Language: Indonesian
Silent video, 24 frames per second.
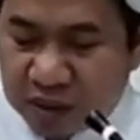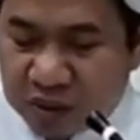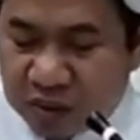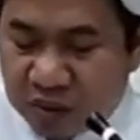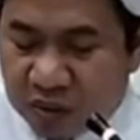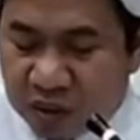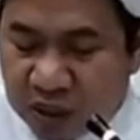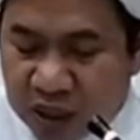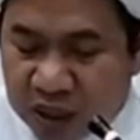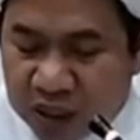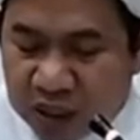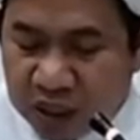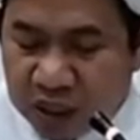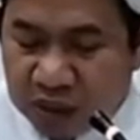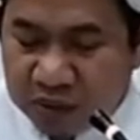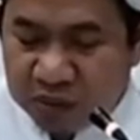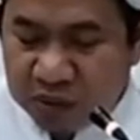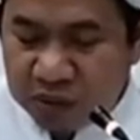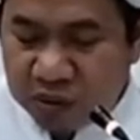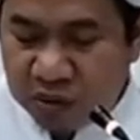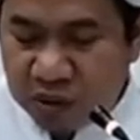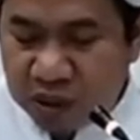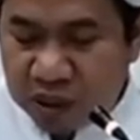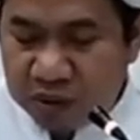wa
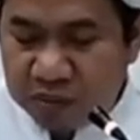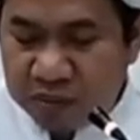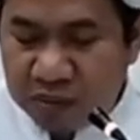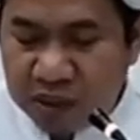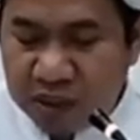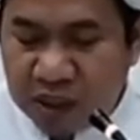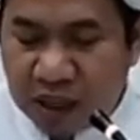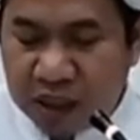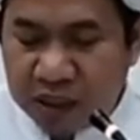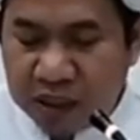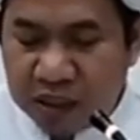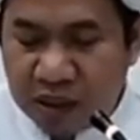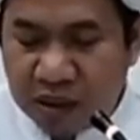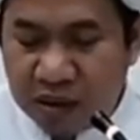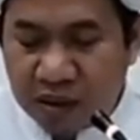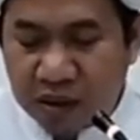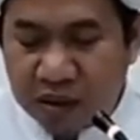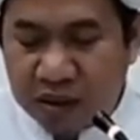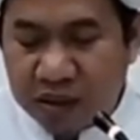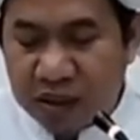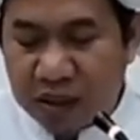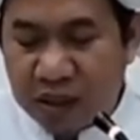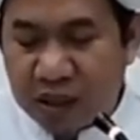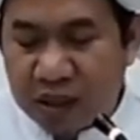Abu Sulaiman
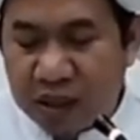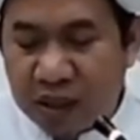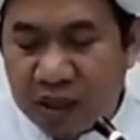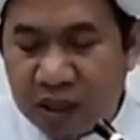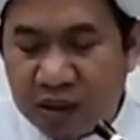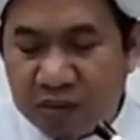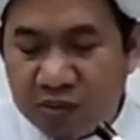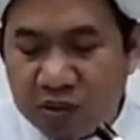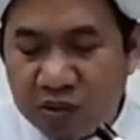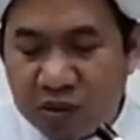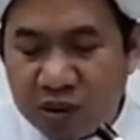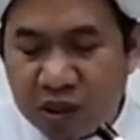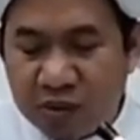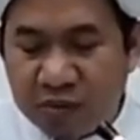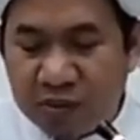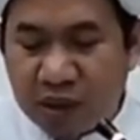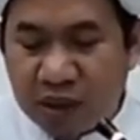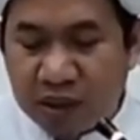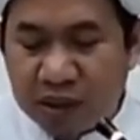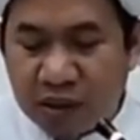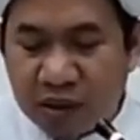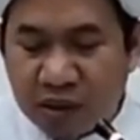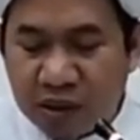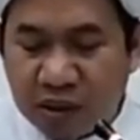Ad-Darani adalah Abu
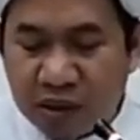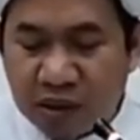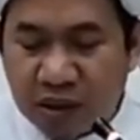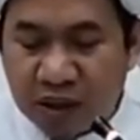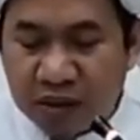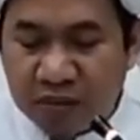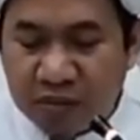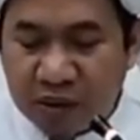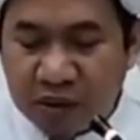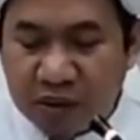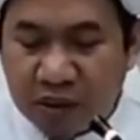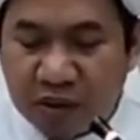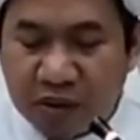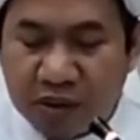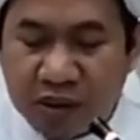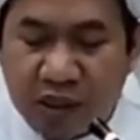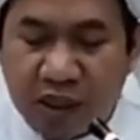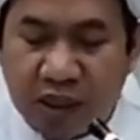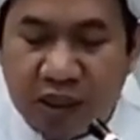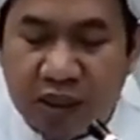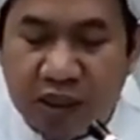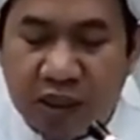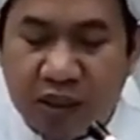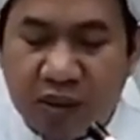Sulaiman Ad-Darani rahimallahu
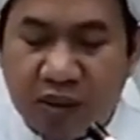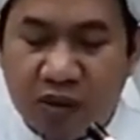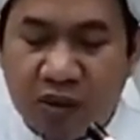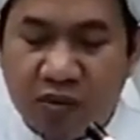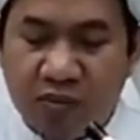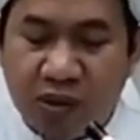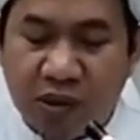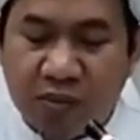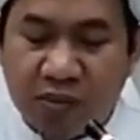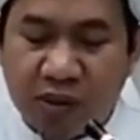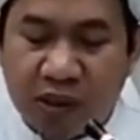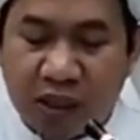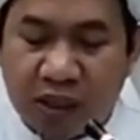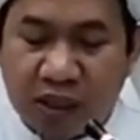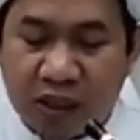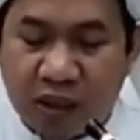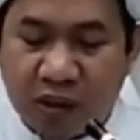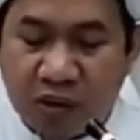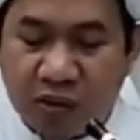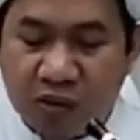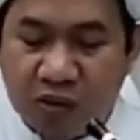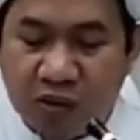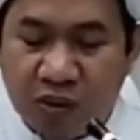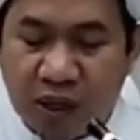taala yaqul dia
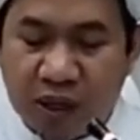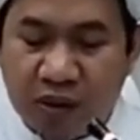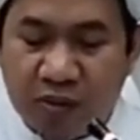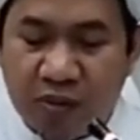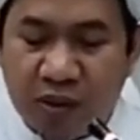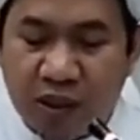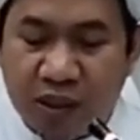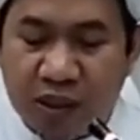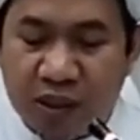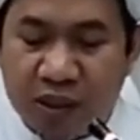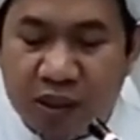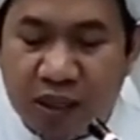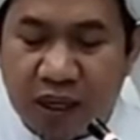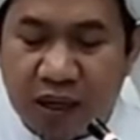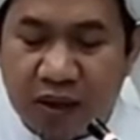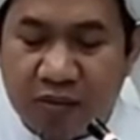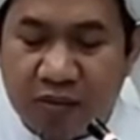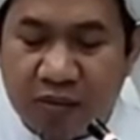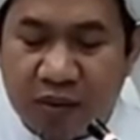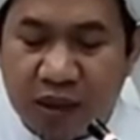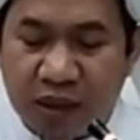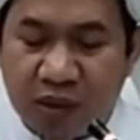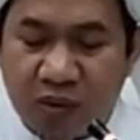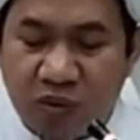berkata aku amalin
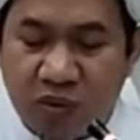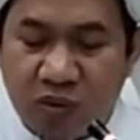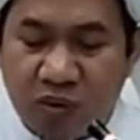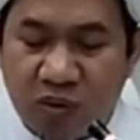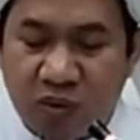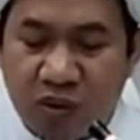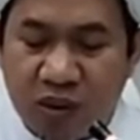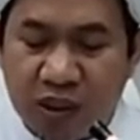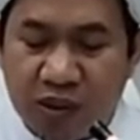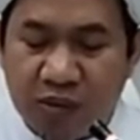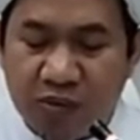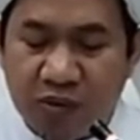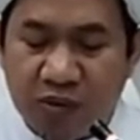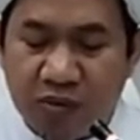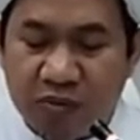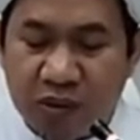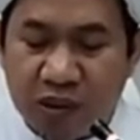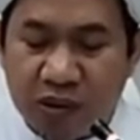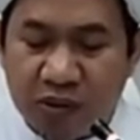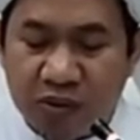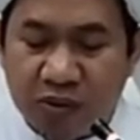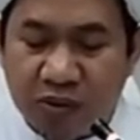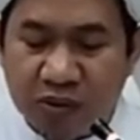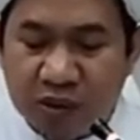ya'maluhul
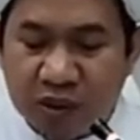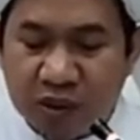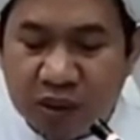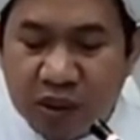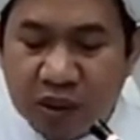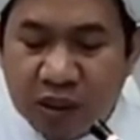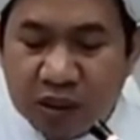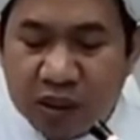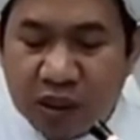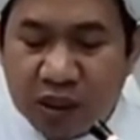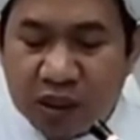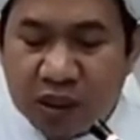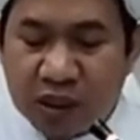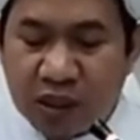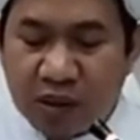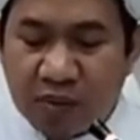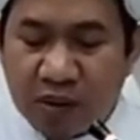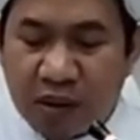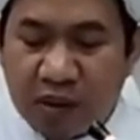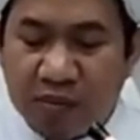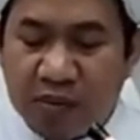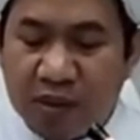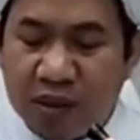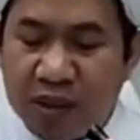mu'minu
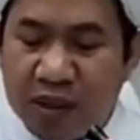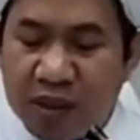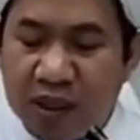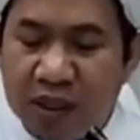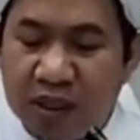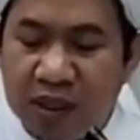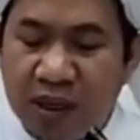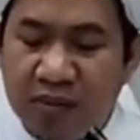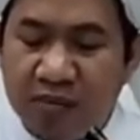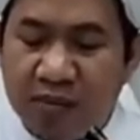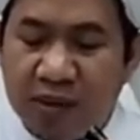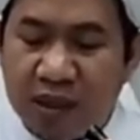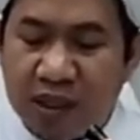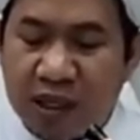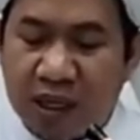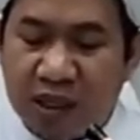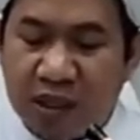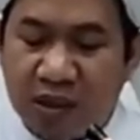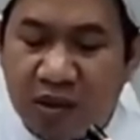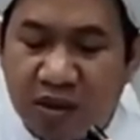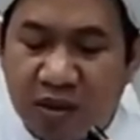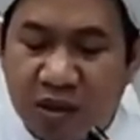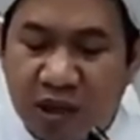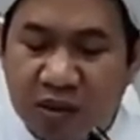setiap amal yang
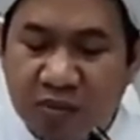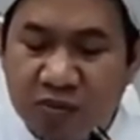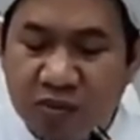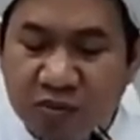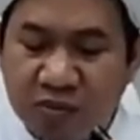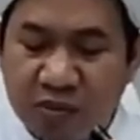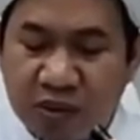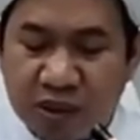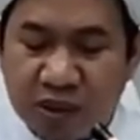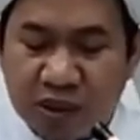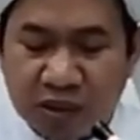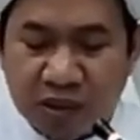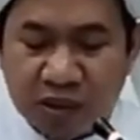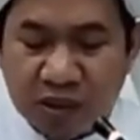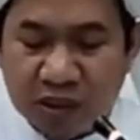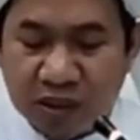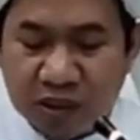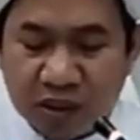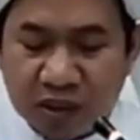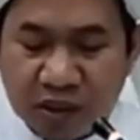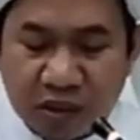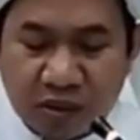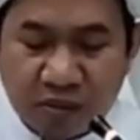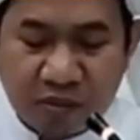diamalkan oleh orang mukmin
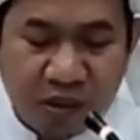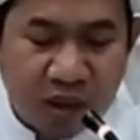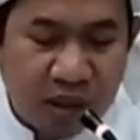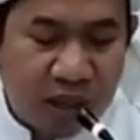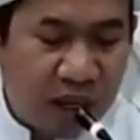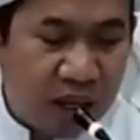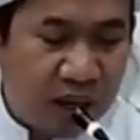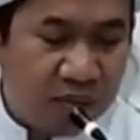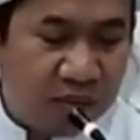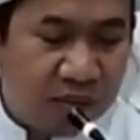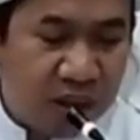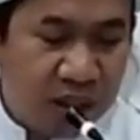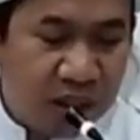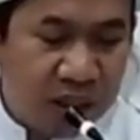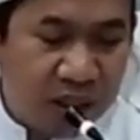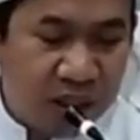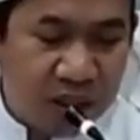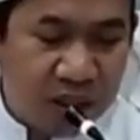min amal